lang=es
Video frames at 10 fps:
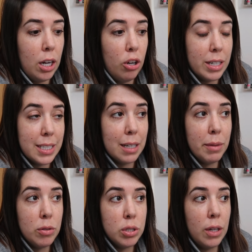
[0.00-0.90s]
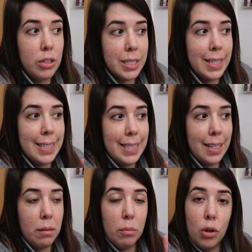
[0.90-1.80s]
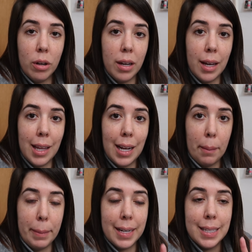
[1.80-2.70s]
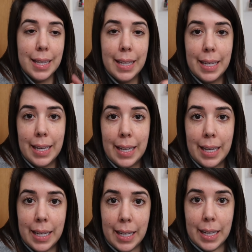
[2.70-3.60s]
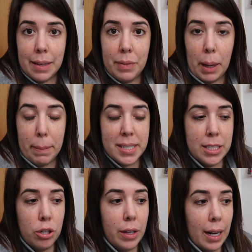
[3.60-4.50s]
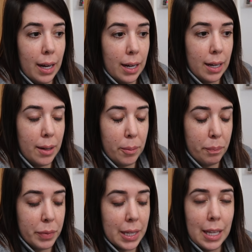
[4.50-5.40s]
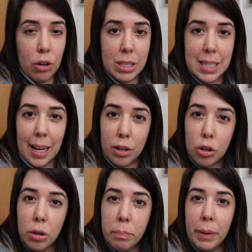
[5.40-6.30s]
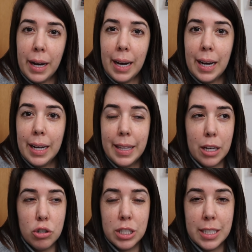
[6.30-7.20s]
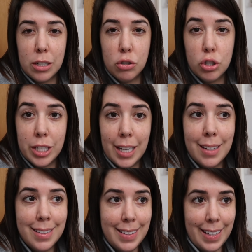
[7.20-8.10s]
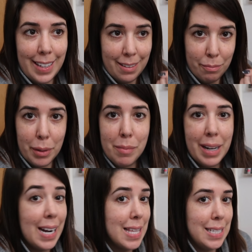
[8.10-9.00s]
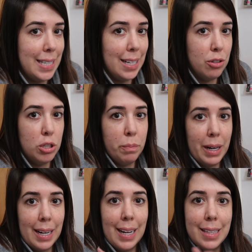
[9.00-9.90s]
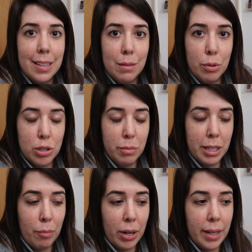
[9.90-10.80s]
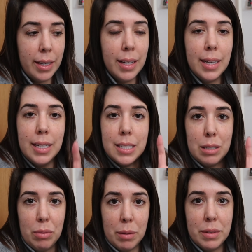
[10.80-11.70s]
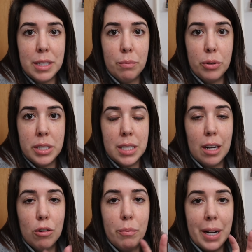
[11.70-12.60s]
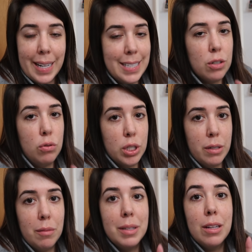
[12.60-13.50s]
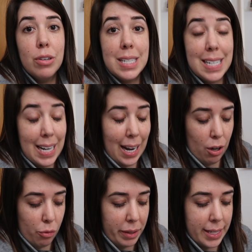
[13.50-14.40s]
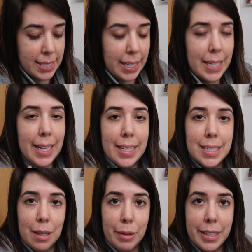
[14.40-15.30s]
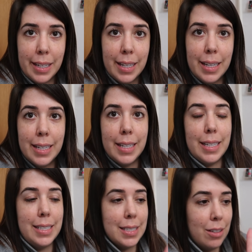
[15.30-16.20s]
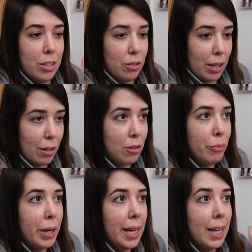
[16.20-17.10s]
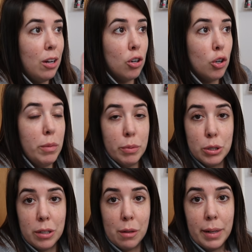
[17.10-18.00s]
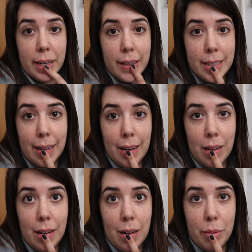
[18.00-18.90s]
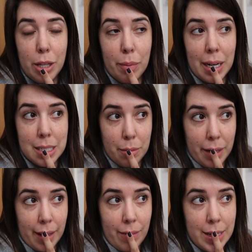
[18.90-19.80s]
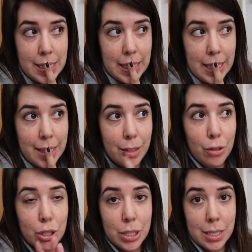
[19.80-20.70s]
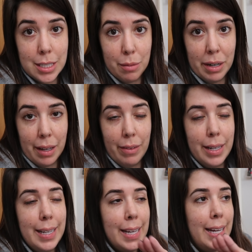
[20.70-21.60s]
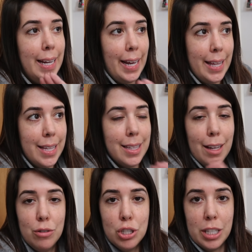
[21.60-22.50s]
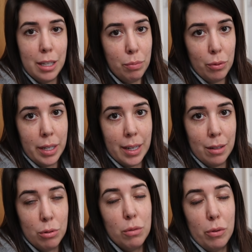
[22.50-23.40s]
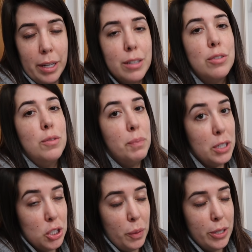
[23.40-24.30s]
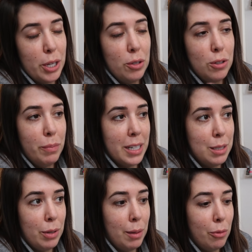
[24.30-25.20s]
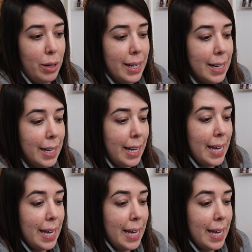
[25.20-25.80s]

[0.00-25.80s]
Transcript: Lo que sí que me ha gustado es que tienen bloqueada la parte de del pasillo de, la, de lo que es la ropa y de cosas que no sean de primera necesidad. Entonces, para que la gente tampoco se meta por ahí, simplemente puedes ir a comprar exclusivamente lo que es la comida. Así que nada, esta mañana he estado haciendo la compra y luego me he puesto a terminar de editar el, vídeo para la semana que viene, así que ya tengo los tres de la semana que viene editados y publicados, bueno, publicados no, subidos a YouTube para que se puedan publicar.